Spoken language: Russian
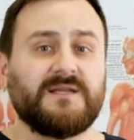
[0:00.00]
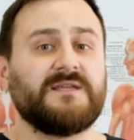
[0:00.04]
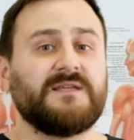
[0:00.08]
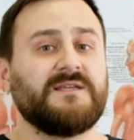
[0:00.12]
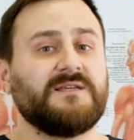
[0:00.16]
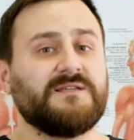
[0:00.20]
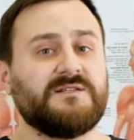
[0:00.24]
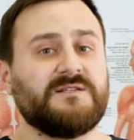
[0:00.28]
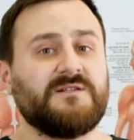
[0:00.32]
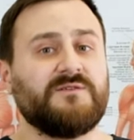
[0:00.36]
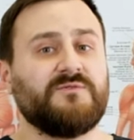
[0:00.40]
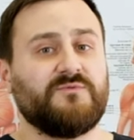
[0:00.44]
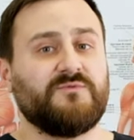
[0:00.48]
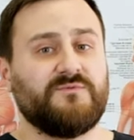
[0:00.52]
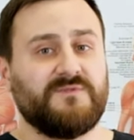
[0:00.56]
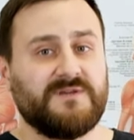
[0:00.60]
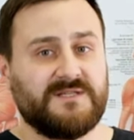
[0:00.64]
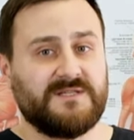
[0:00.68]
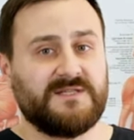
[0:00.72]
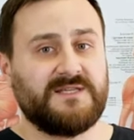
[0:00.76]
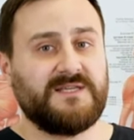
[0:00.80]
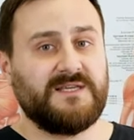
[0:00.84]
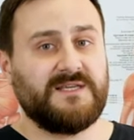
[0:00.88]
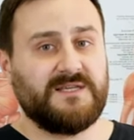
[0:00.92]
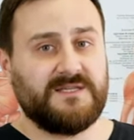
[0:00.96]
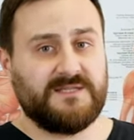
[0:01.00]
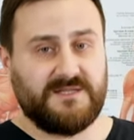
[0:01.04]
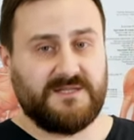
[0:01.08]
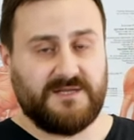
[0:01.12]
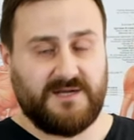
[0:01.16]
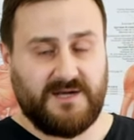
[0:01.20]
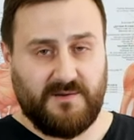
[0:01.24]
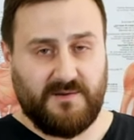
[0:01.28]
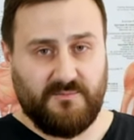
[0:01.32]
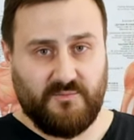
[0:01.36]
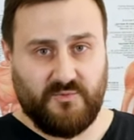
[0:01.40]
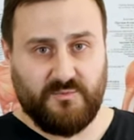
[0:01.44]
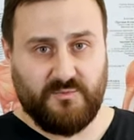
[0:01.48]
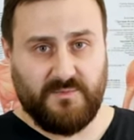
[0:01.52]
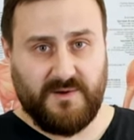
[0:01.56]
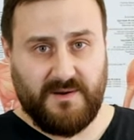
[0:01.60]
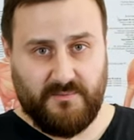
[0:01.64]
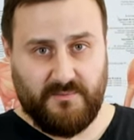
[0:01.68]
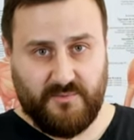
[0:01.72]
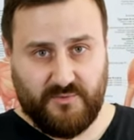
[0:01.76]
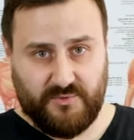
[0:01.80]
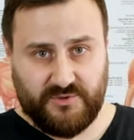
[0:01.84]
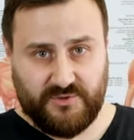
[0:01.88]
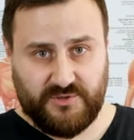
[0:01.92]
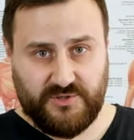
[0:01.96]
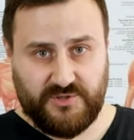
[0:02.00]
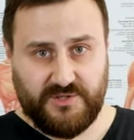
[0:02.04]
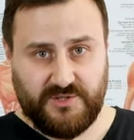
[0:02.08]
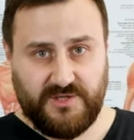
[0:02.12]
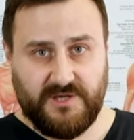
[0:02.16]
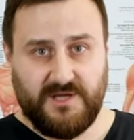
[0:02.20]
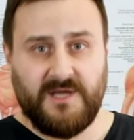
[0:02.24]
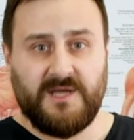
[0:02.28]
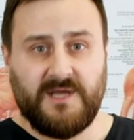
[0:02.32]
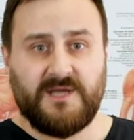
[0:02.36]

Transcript: Если у вас есть кому помочь,